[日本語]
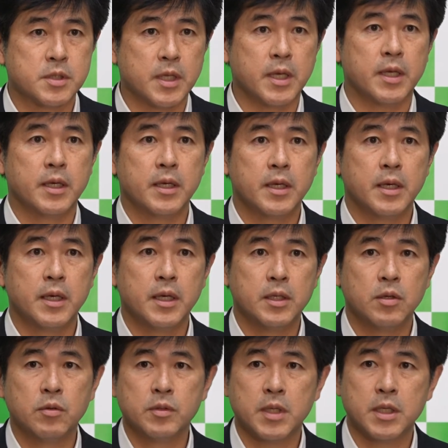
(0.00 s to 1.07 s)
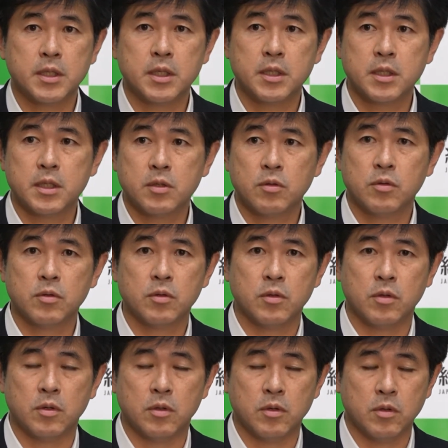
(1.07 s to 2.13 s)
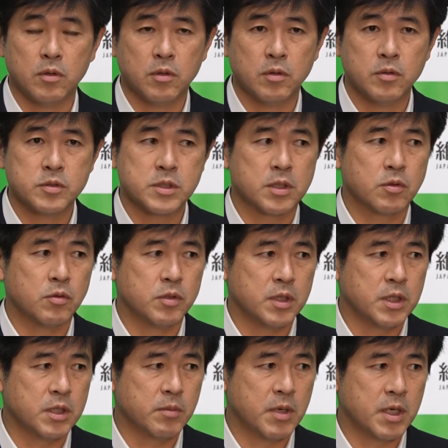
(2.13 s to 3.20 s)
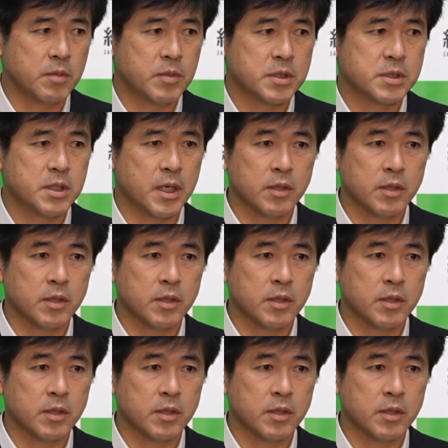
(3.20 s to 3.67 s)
ね、えー、日本年金機構の本社の方に行ってまいりまして、